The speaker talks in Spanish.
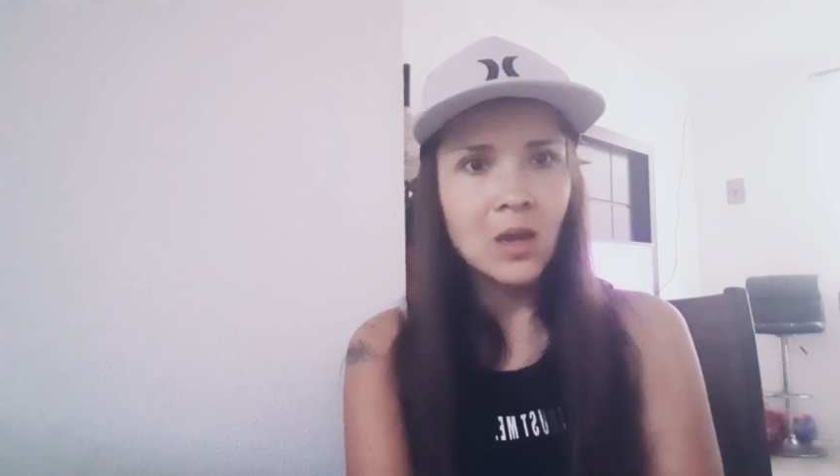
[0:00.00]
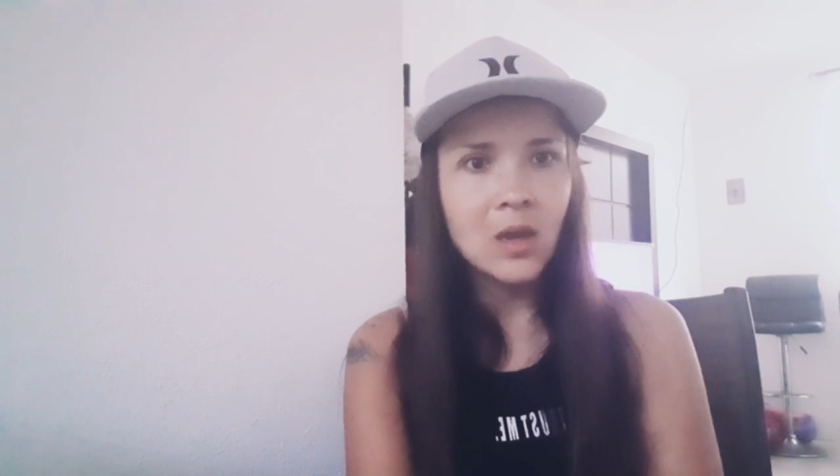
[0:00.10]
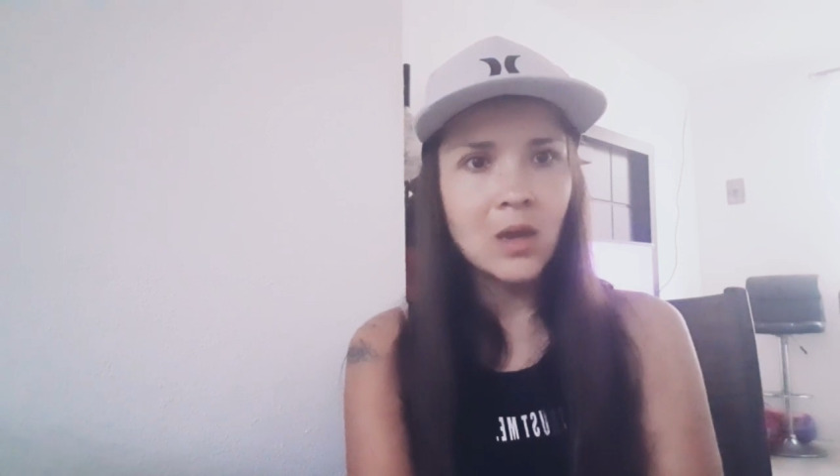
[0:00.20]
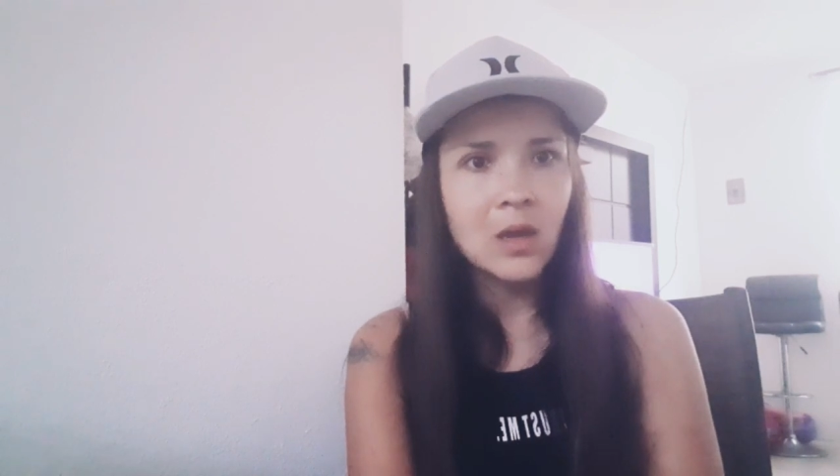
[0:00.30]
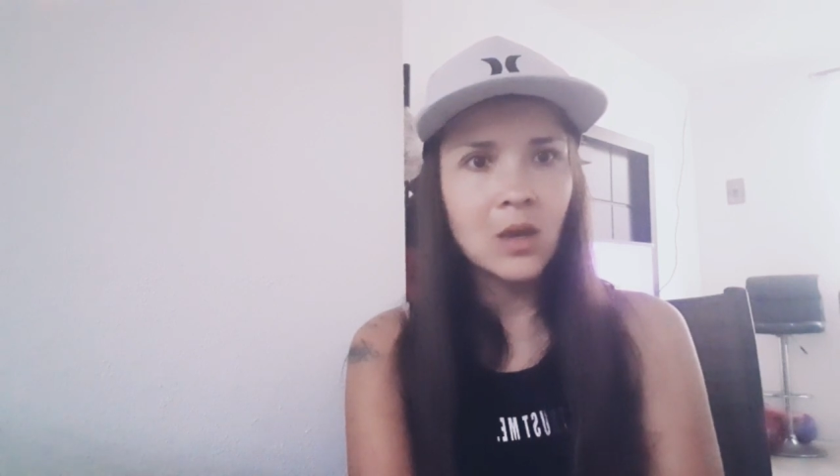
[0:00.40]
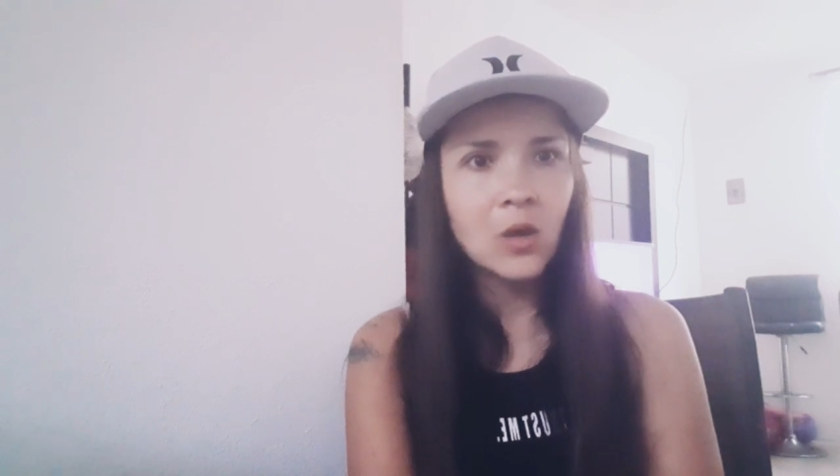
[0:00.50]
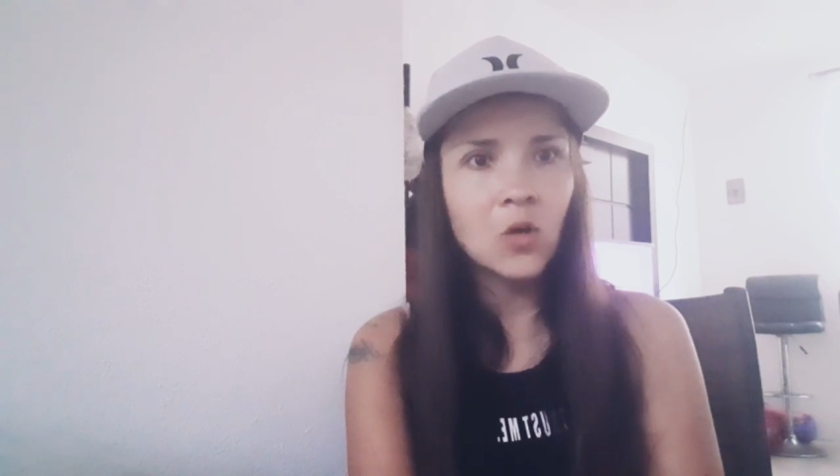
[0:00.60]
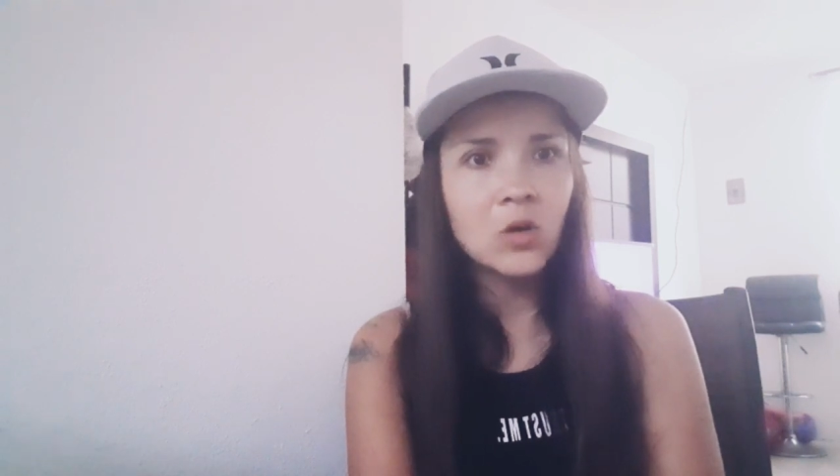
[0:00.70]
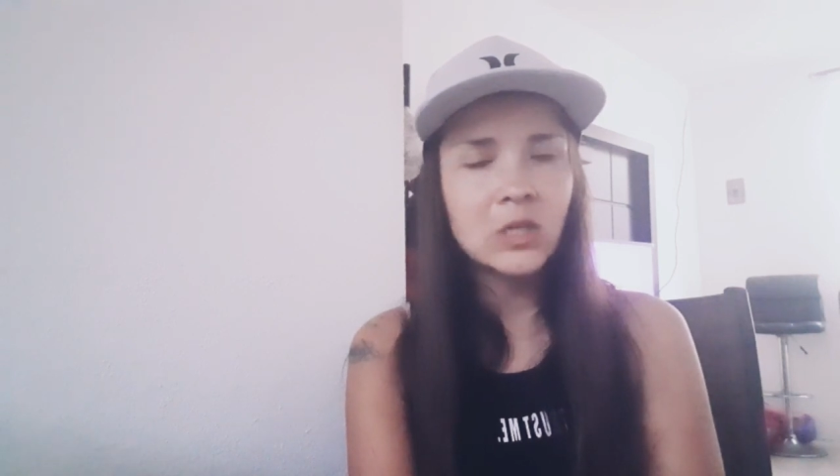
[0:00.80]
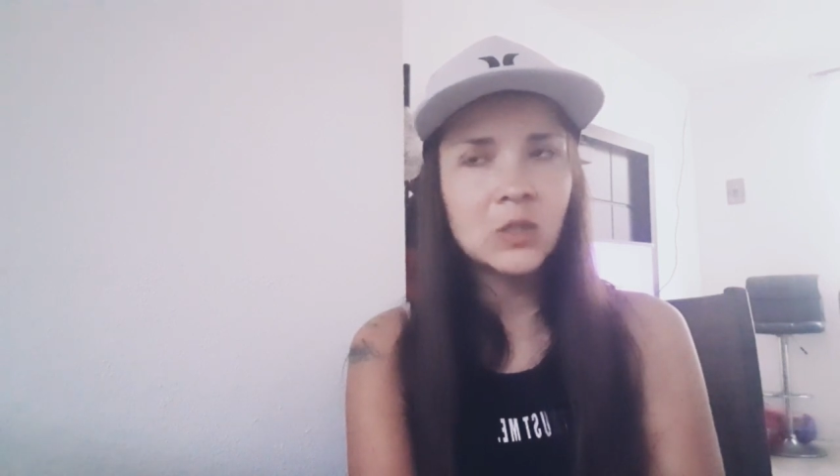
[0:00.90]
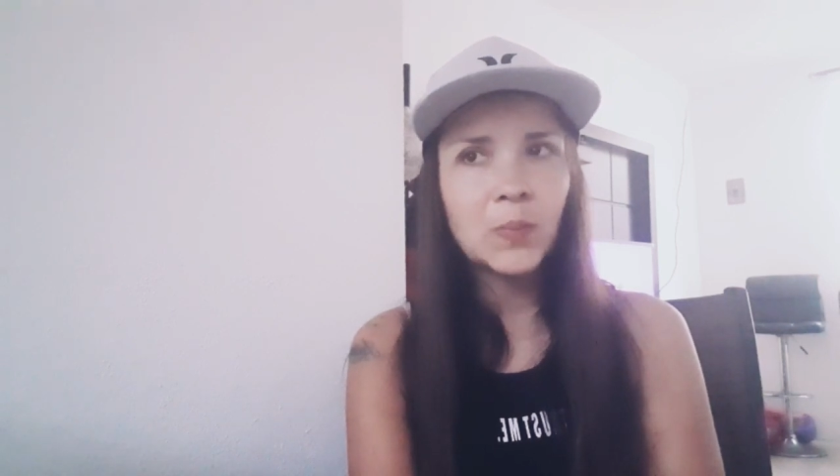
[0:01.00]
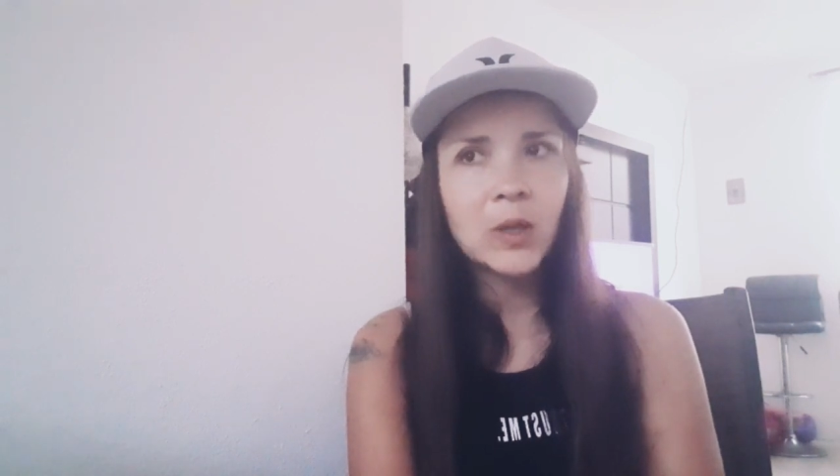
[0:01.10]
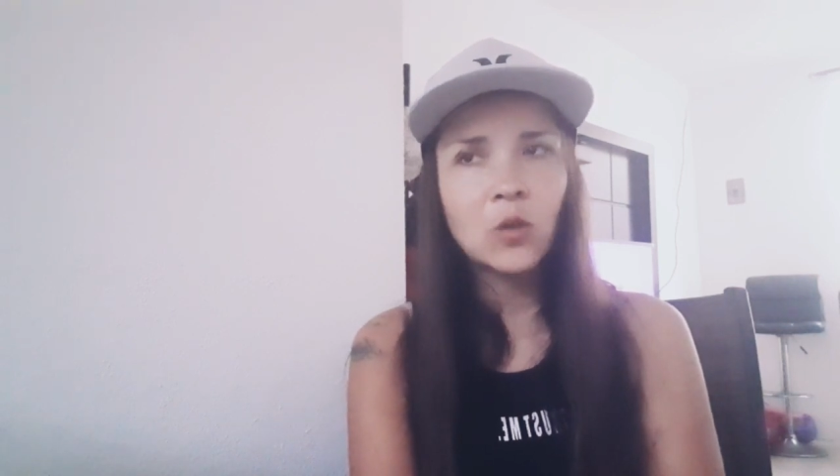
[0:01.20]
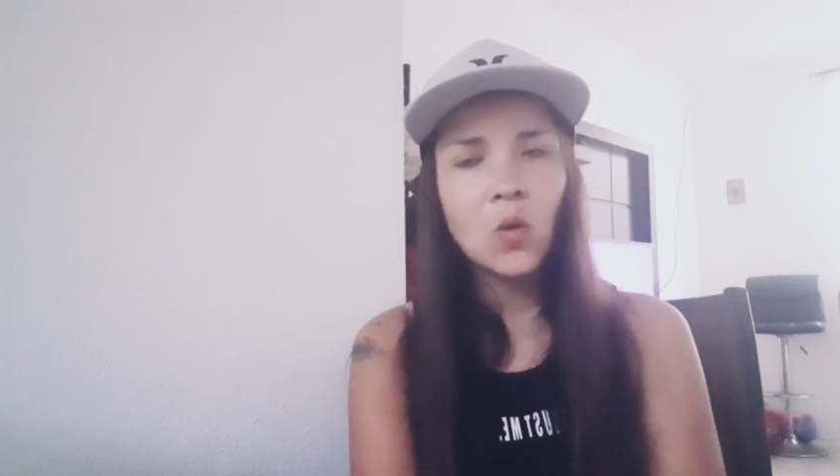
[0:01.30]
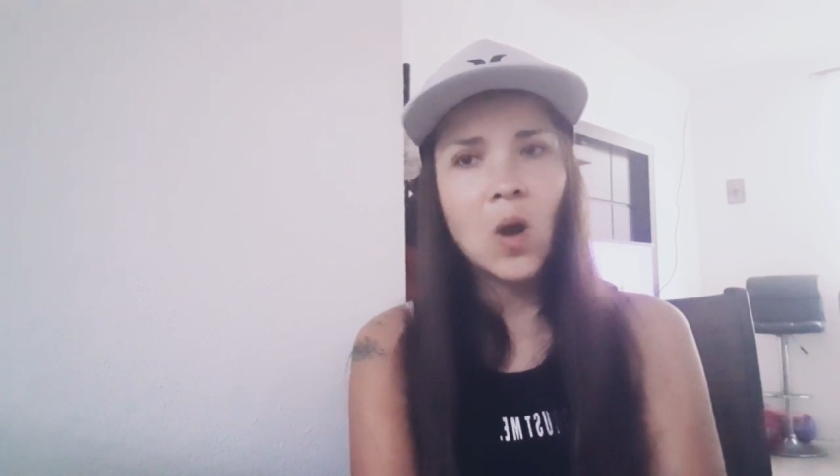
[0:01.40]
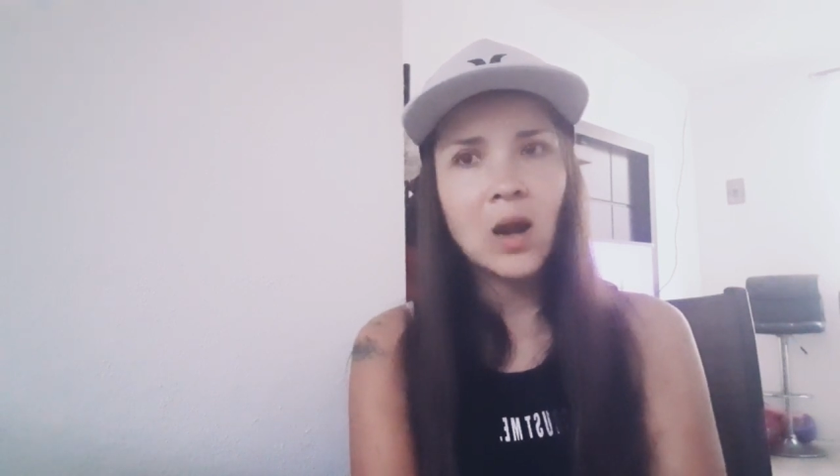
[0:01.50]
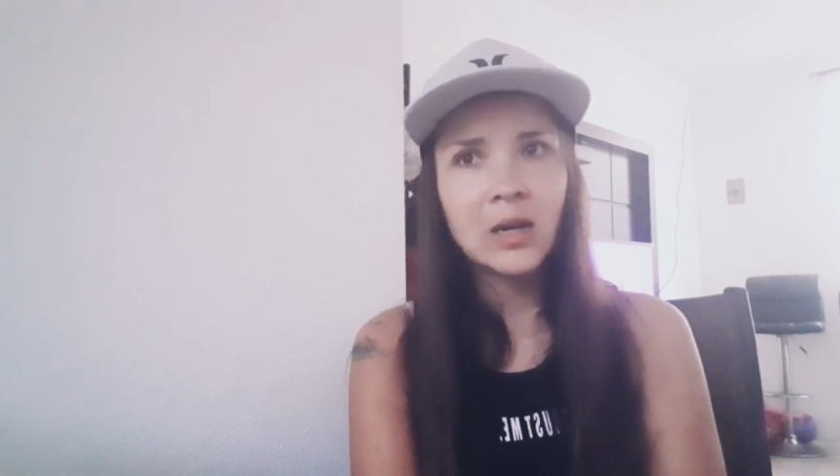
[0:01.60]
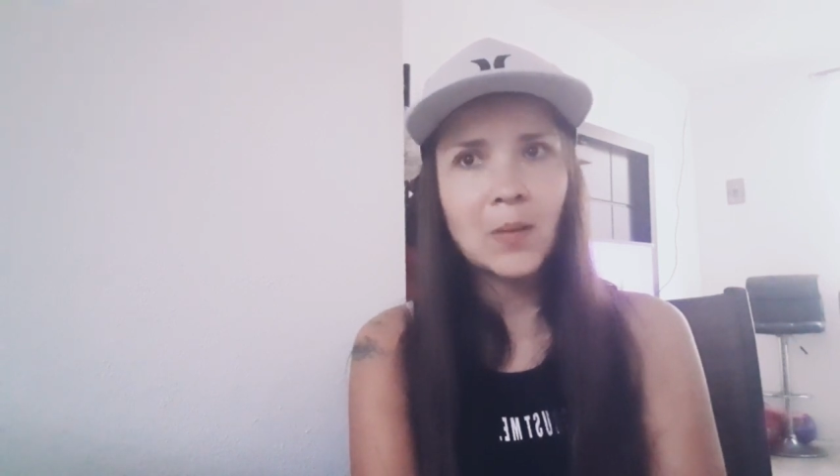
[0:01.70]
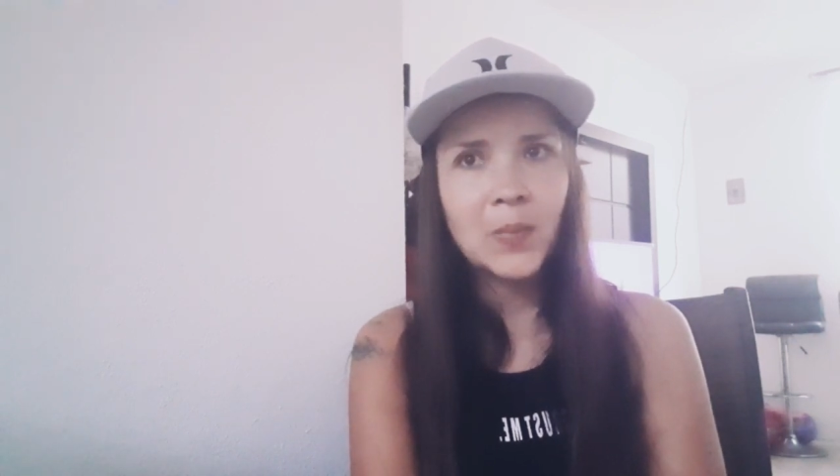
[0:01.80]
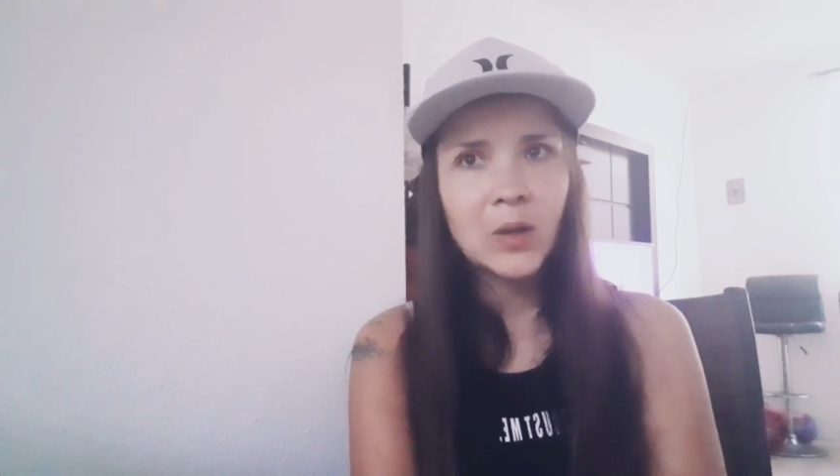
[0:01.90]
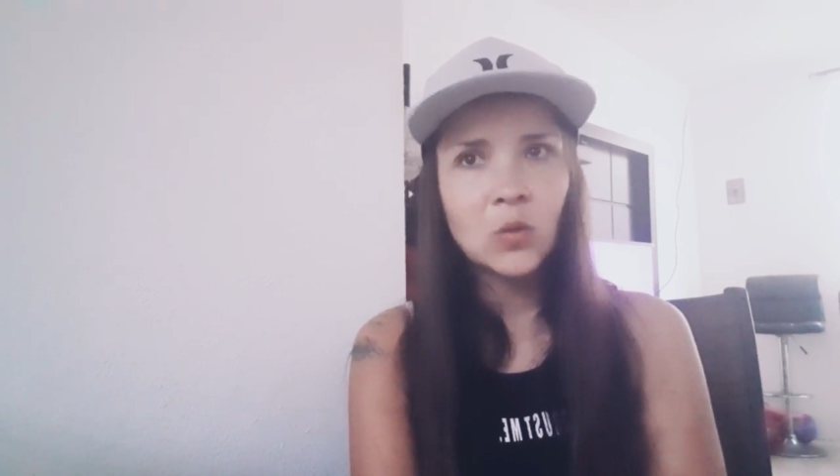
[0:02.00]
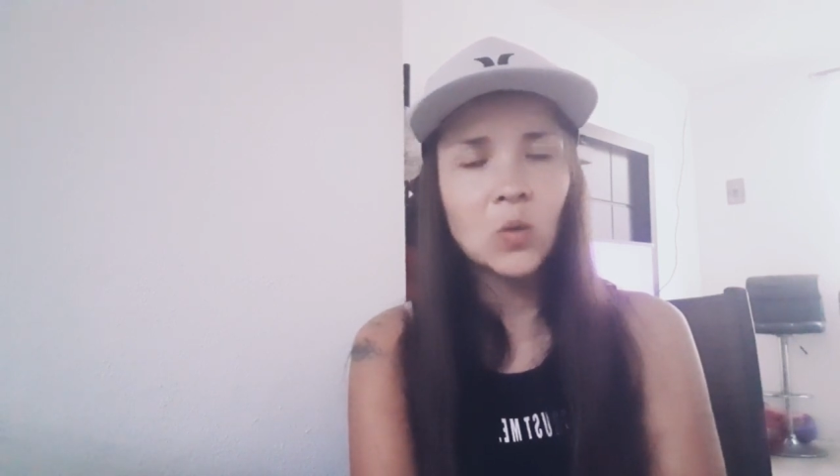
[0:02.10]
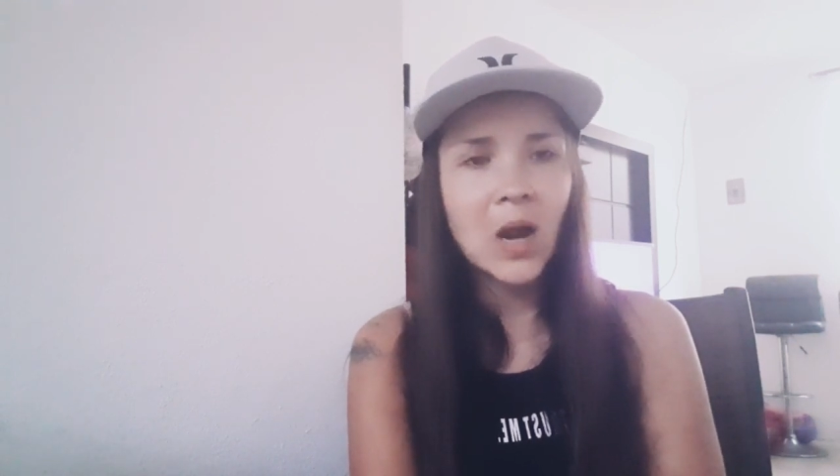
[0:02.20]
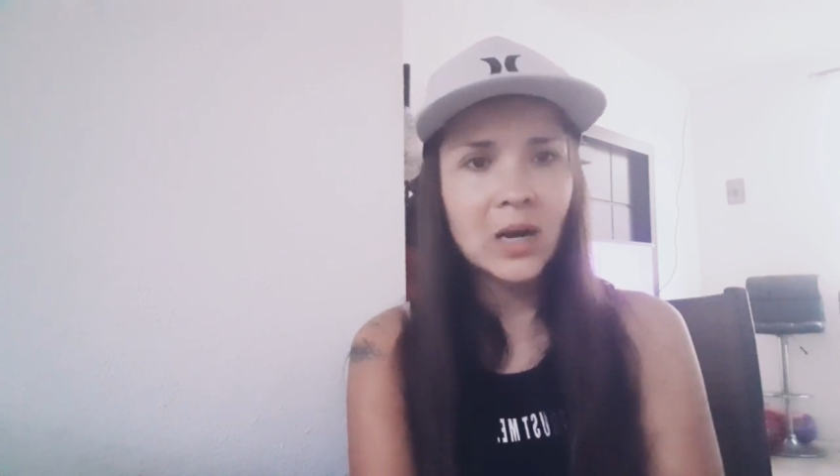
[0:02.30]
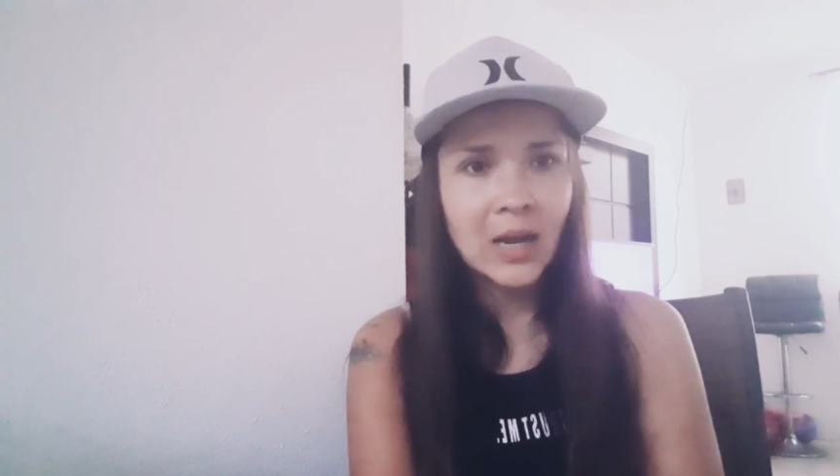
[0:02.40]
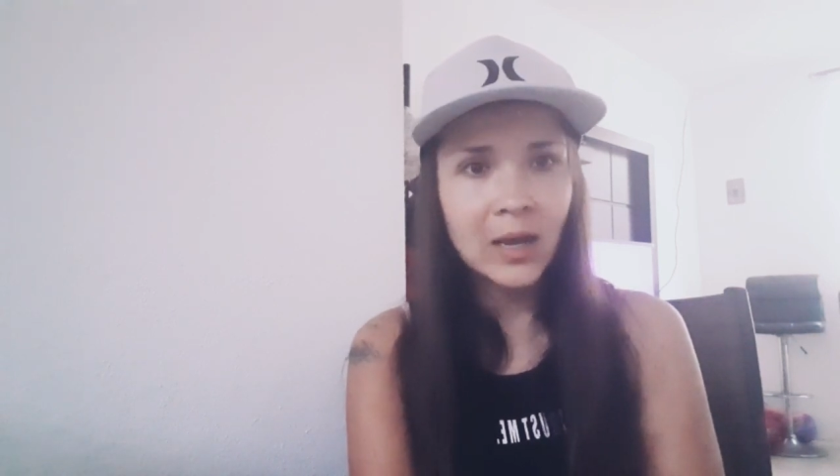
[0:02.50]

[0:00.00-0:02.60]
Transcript: eh, con respecto a reaperturar